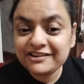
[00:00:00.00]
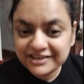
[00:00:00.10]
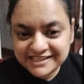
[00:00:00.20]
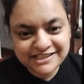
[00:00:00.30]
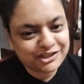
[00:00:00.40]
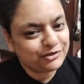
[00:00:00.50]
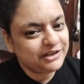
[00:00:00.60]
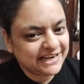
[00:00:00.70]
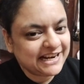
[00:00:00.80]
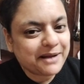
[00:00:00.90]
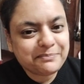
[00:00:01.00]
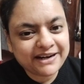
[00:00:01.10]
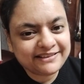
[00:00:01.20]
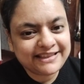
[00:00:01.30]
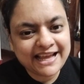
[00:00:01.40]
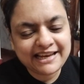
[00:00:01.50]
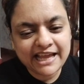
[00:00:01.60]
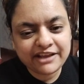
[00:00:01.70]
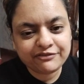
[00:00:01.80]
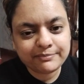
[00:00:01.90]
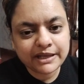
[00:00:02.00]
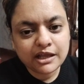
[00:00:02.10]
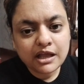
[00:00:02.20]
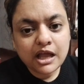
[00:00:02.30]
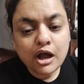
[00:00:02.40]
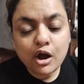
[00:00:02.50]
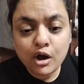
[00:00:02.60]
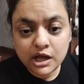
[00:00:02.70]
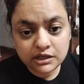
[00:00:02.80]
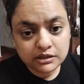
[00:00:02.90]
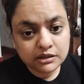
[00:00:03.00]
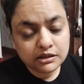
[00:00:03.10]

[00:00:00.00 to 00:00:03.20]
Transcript: रिस्क तो लेना पड़ता है लाइफ में और